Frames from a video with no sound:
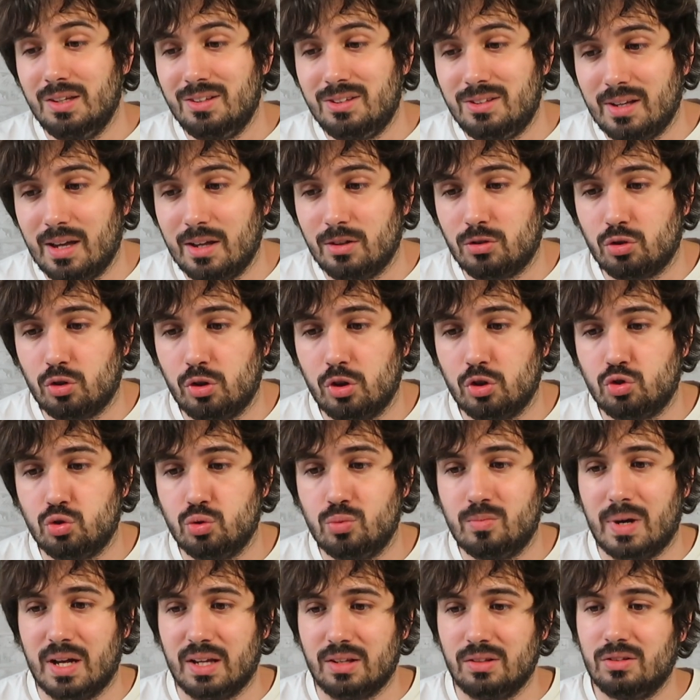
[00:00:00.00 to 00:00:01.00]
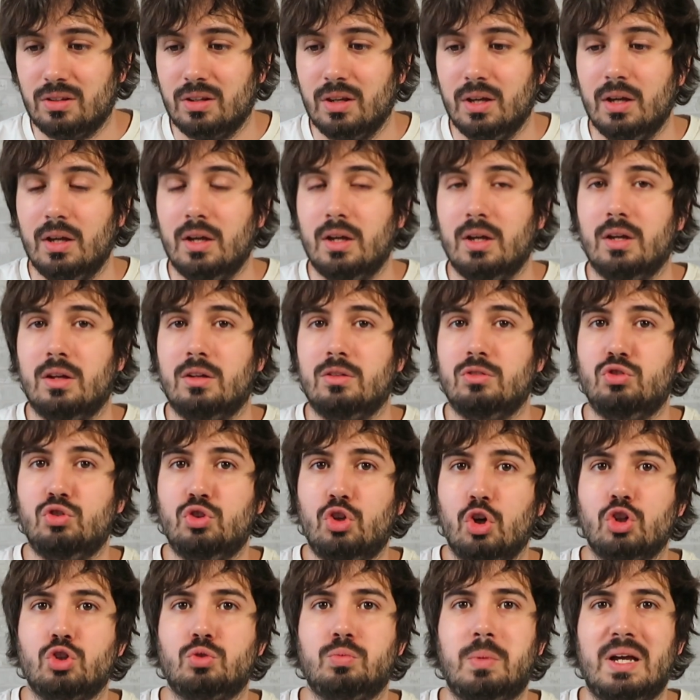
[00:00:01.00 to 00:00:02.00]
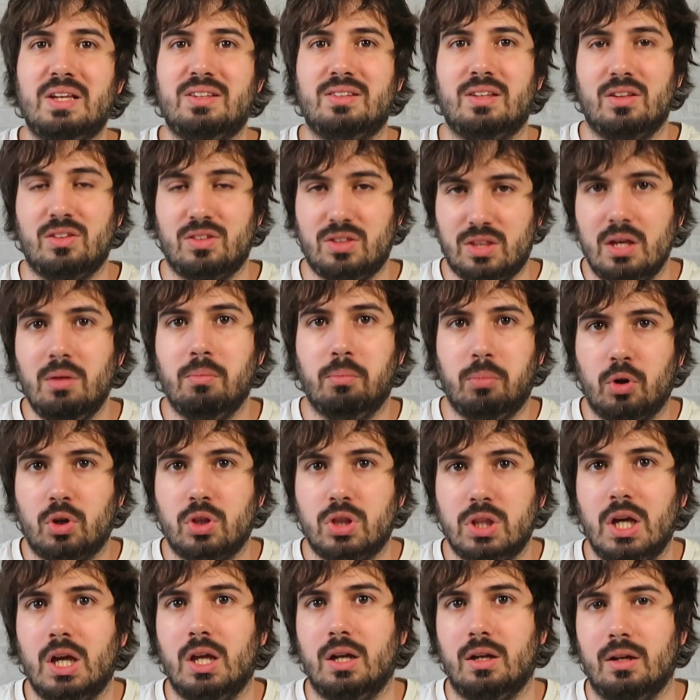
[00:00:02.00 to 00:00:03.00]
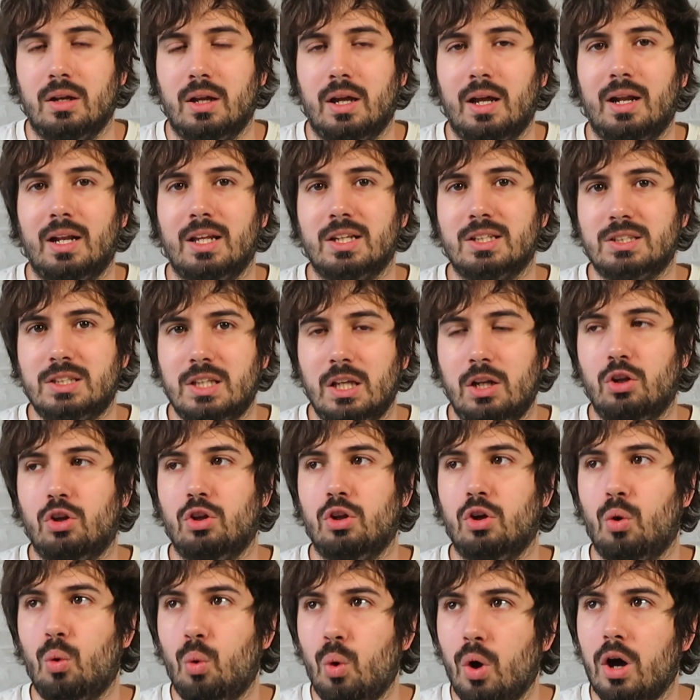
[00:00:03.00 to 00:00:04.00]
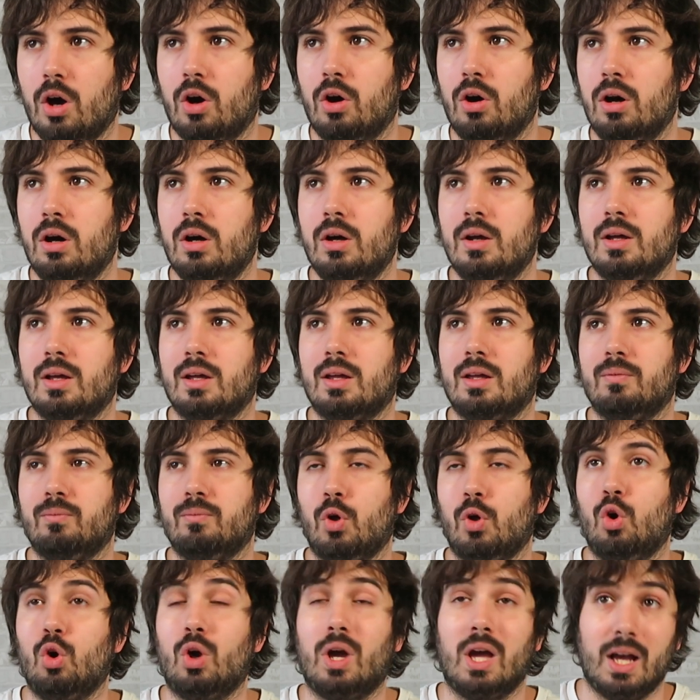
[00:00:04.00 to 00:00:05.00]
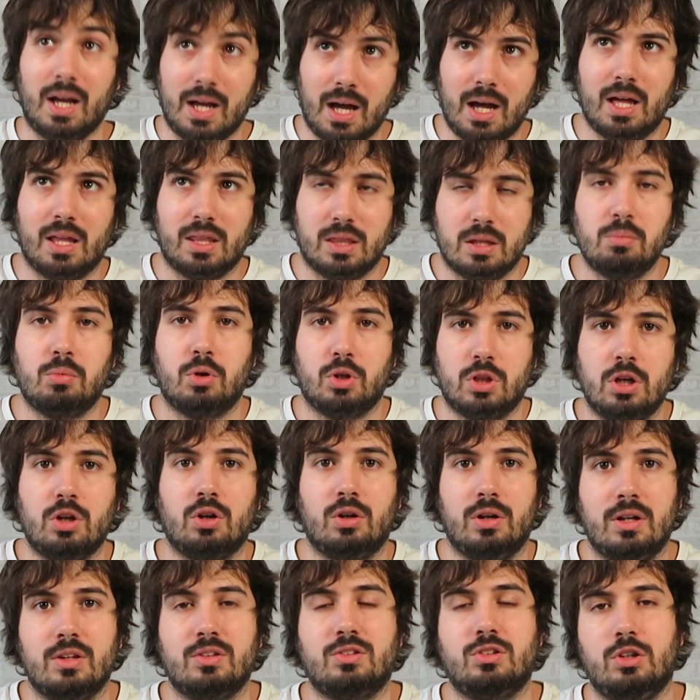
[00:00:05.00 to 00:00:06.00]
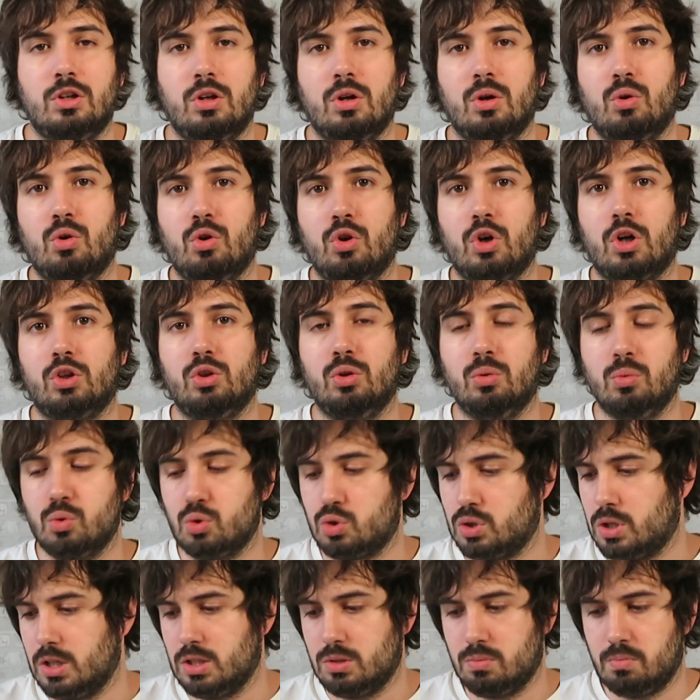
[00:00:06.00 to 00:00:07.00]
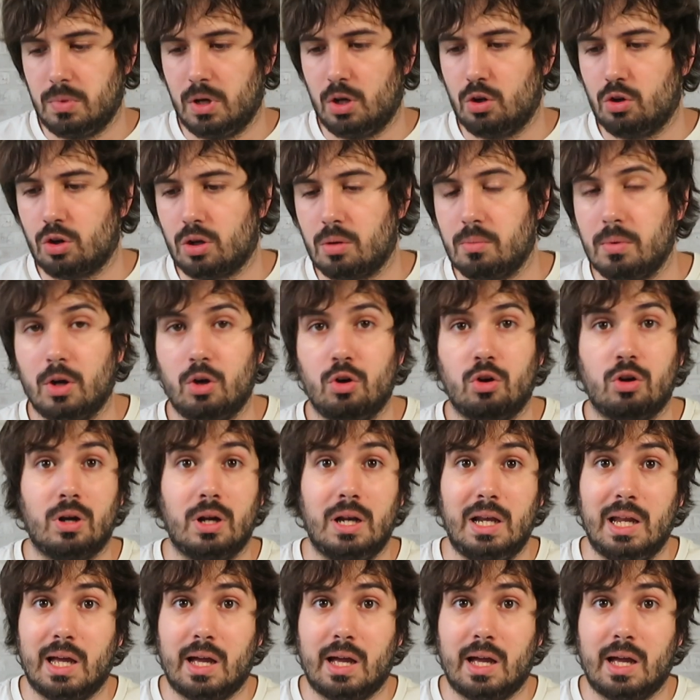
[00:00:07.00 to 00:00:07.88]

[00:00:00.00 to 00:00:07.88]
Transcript: Y si a eso le sumas dos bases, 100%, el estilo de juego o que encajan 100% con el estilo de juego que tú buscas, mejor que mejor.